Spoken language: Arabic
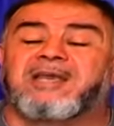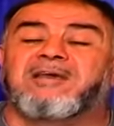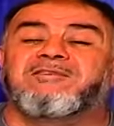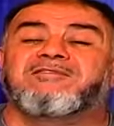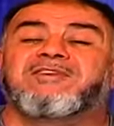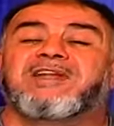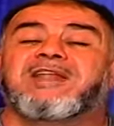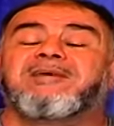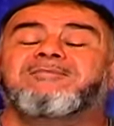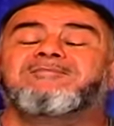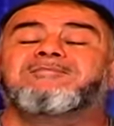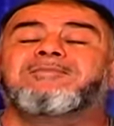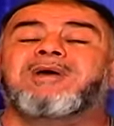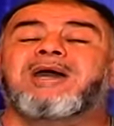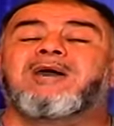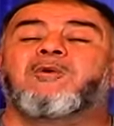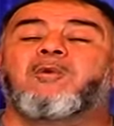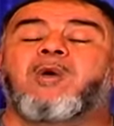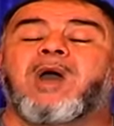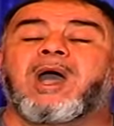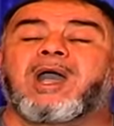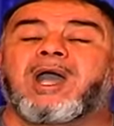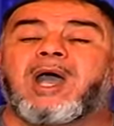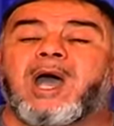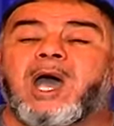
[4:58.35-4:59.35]
فلما
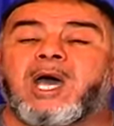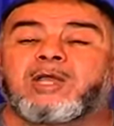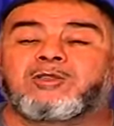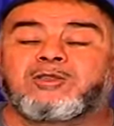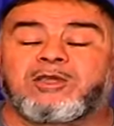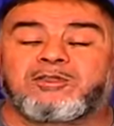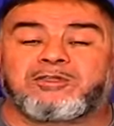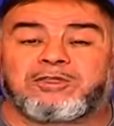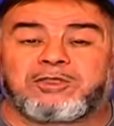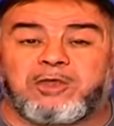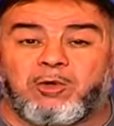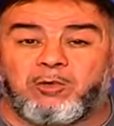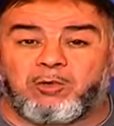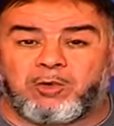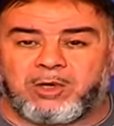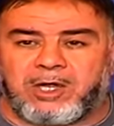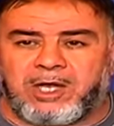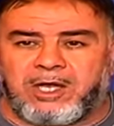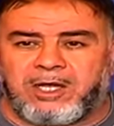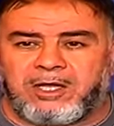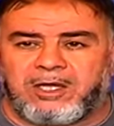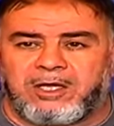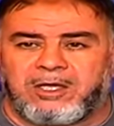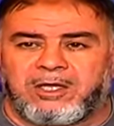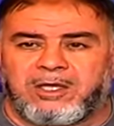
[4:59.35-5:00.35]
وقعت
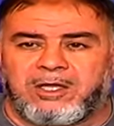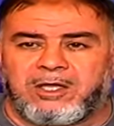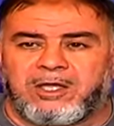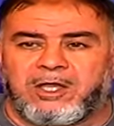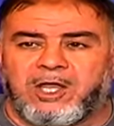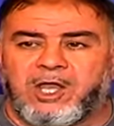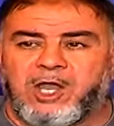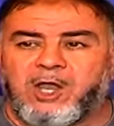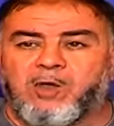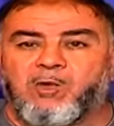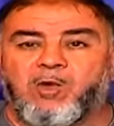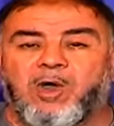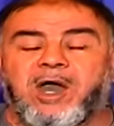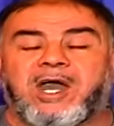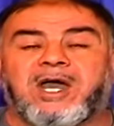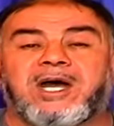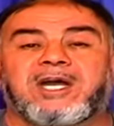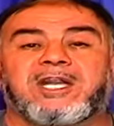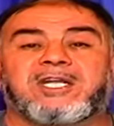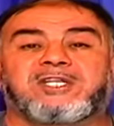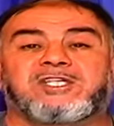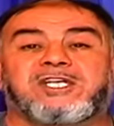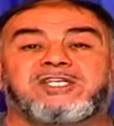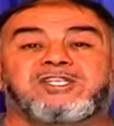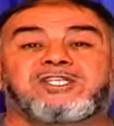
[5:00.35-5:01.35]
الثورة
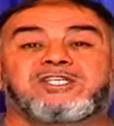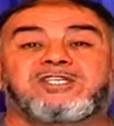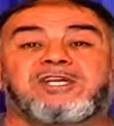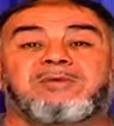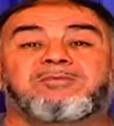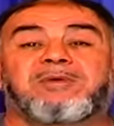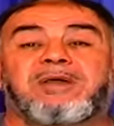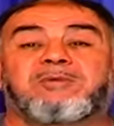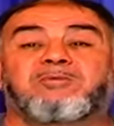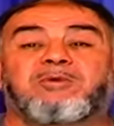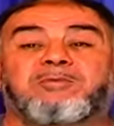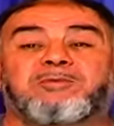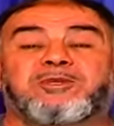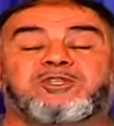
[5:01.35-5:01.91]
وخرج الشباب